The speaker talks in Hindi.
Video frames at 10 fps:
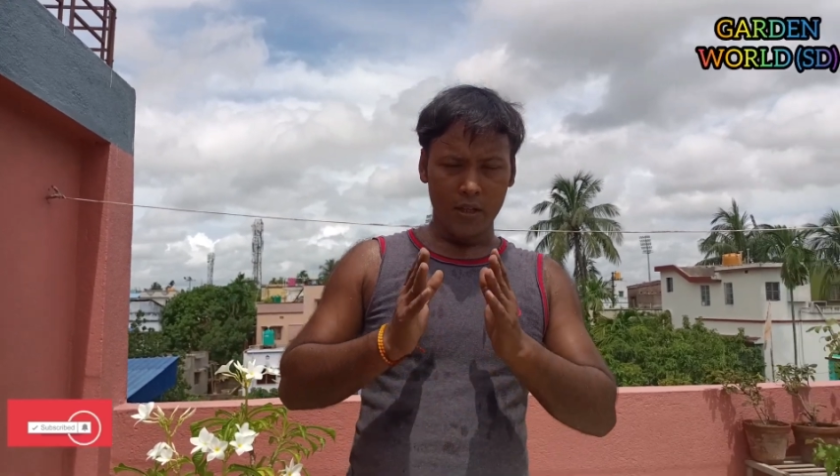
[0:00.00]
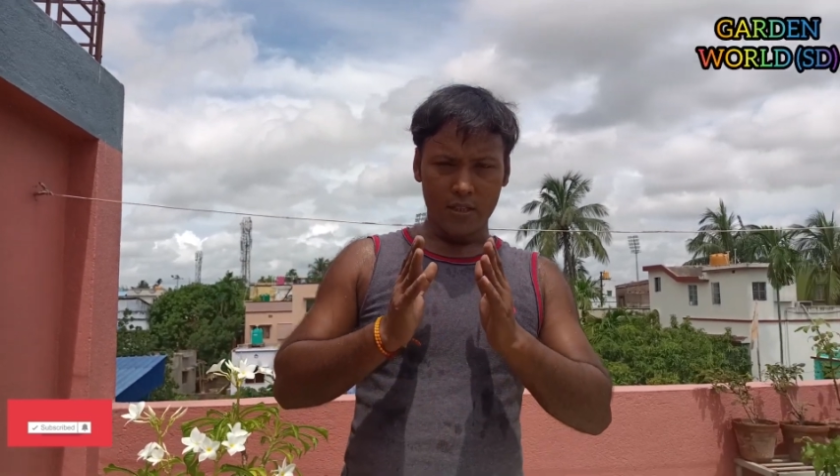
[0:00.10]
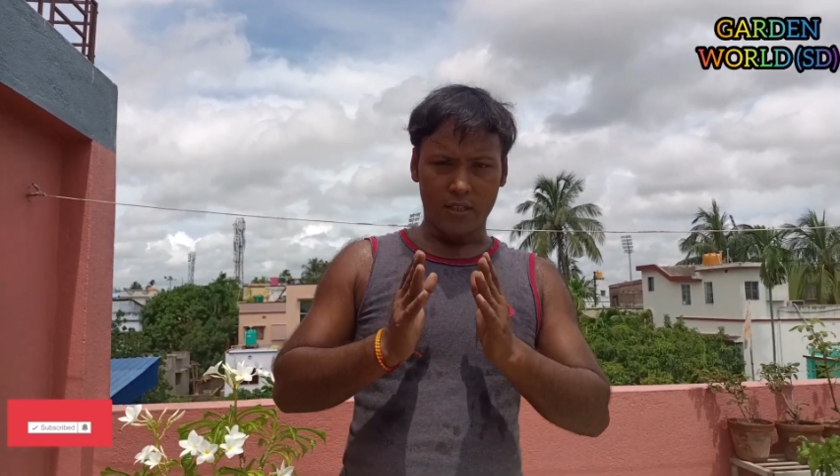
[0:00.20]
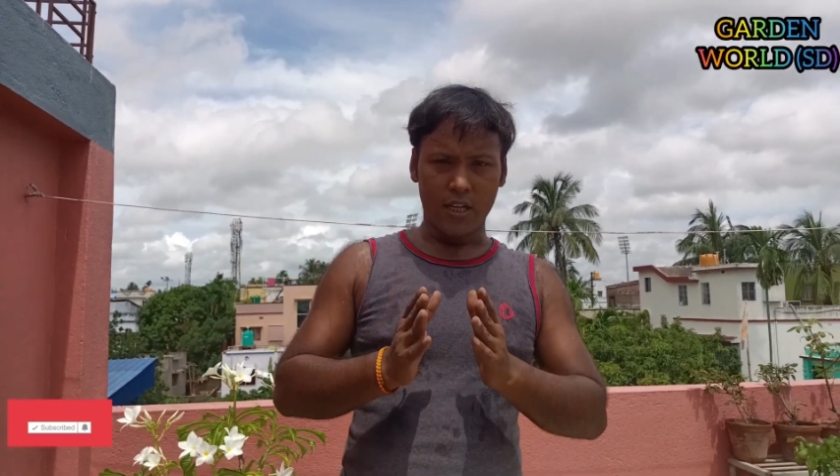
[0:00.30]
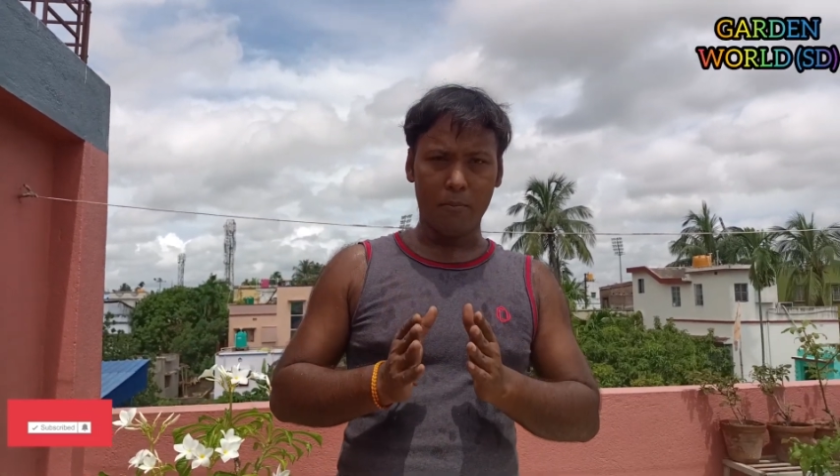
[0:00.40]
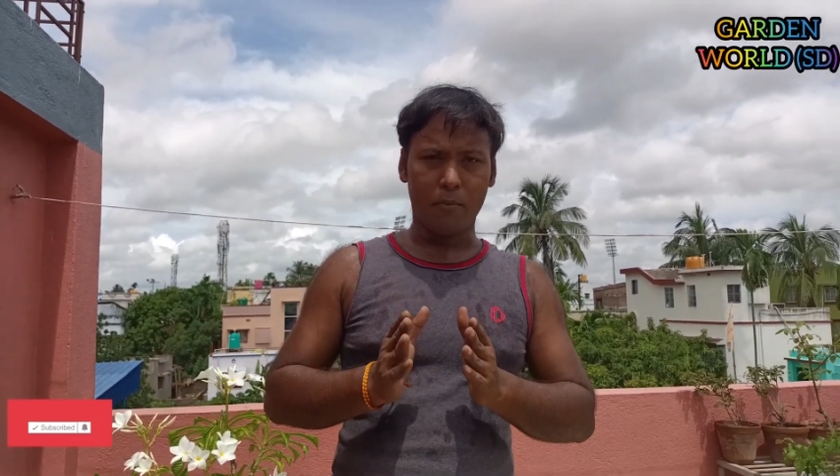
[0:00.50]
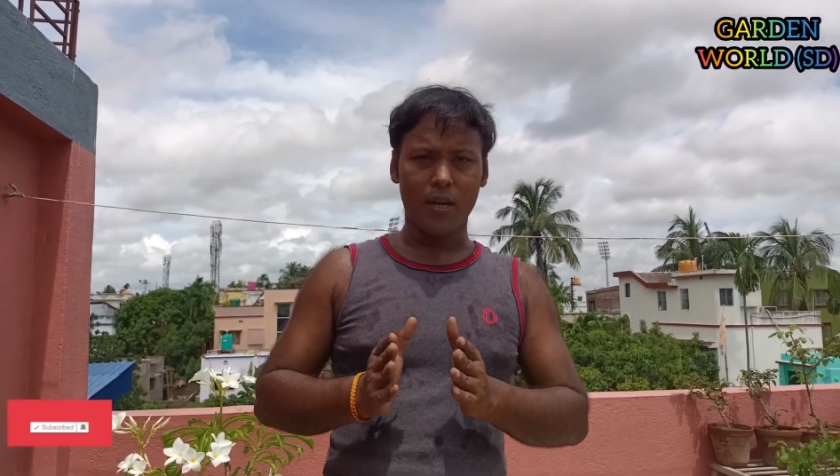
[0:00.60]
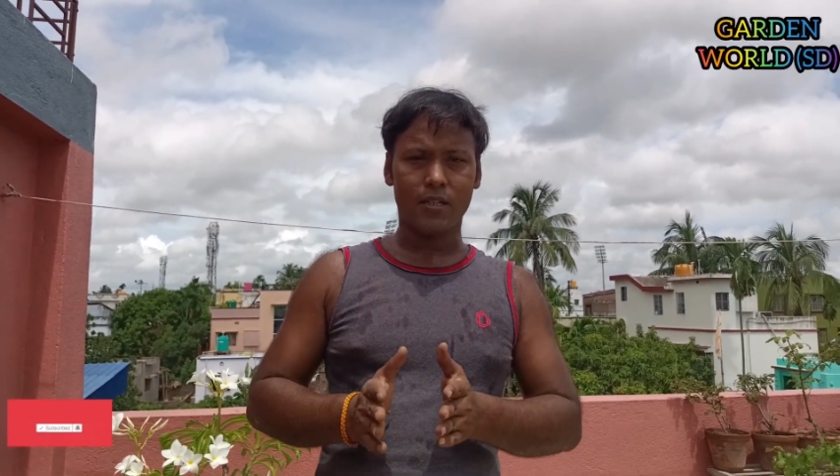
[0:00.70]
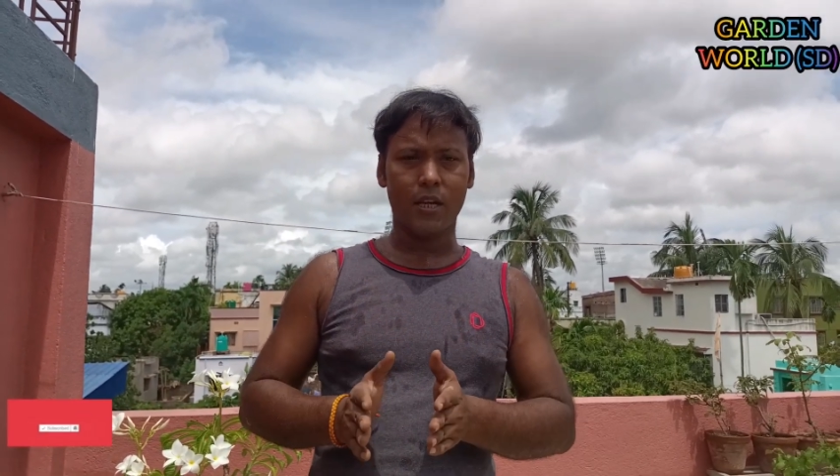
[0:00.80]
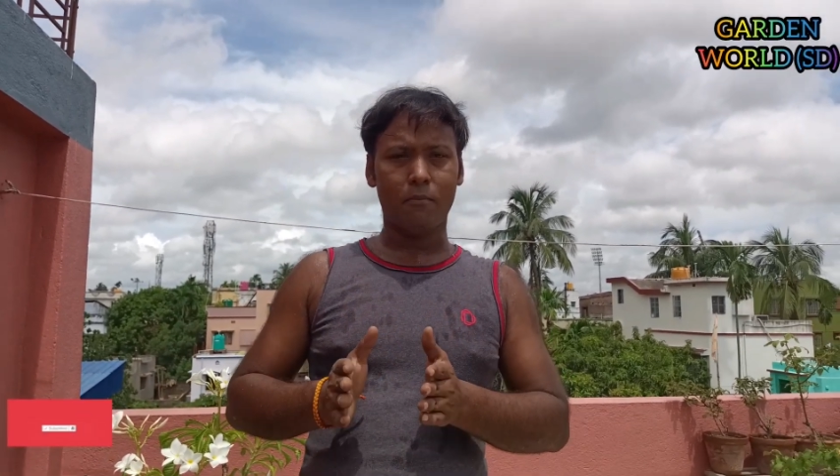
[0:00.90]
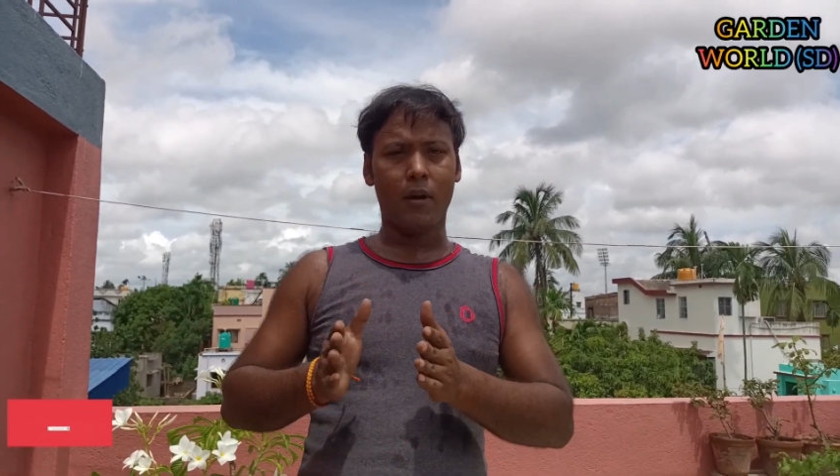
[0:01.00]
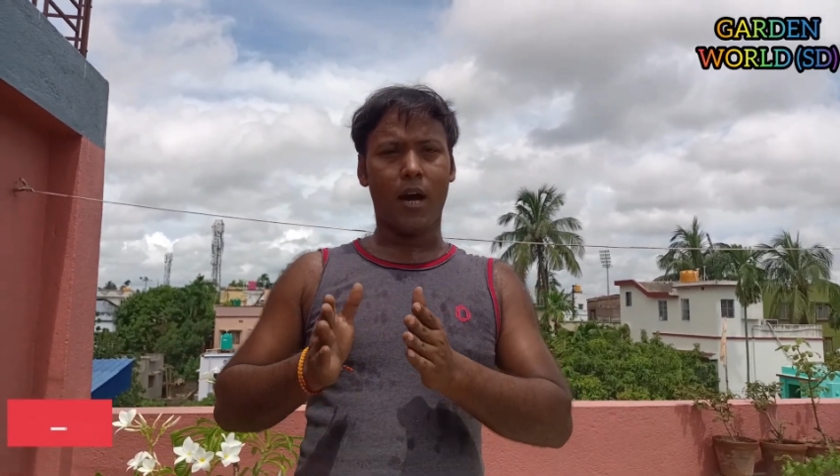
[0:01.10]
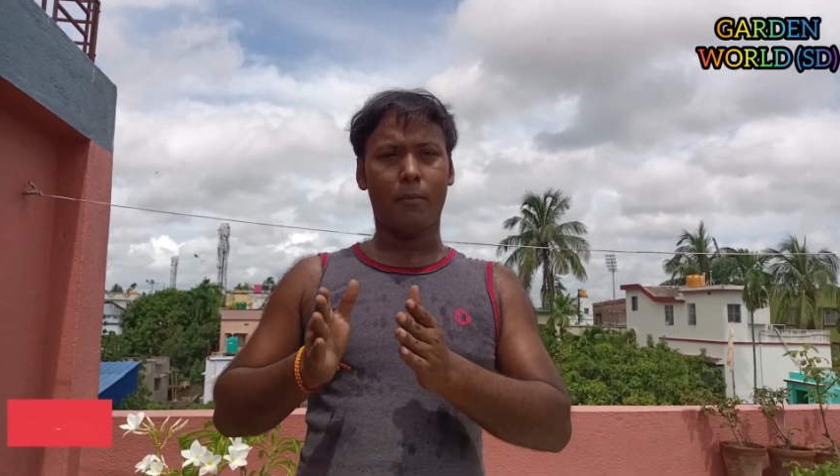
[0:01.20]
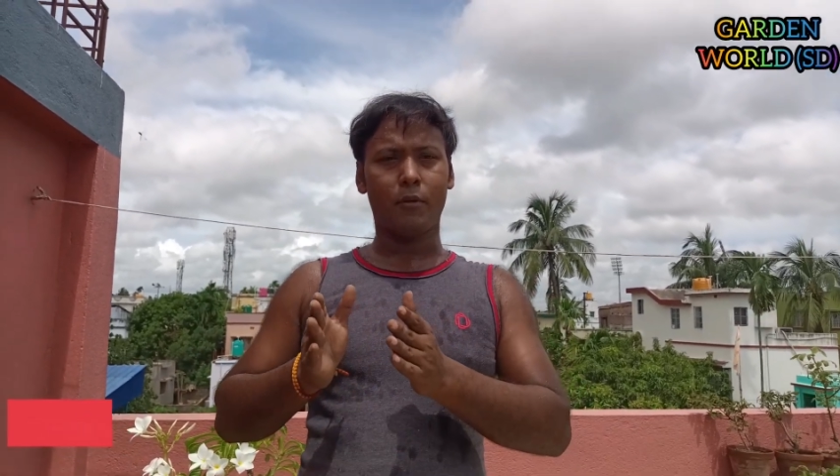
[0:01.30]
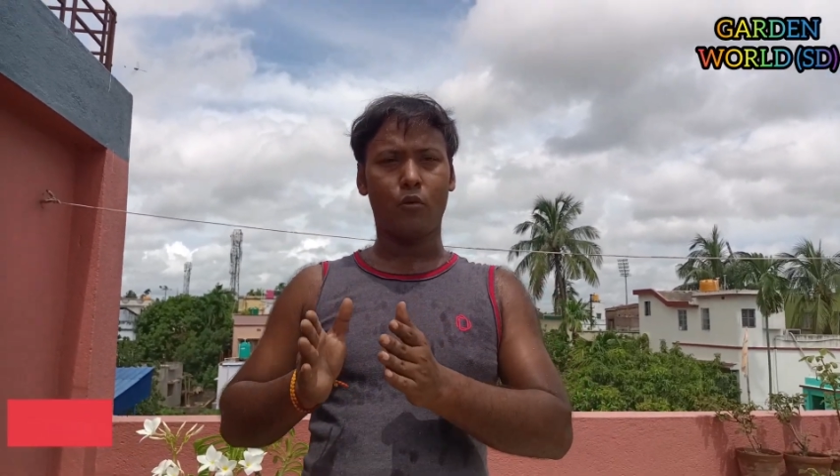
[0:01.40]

स्टेप बाय स्टेप अपने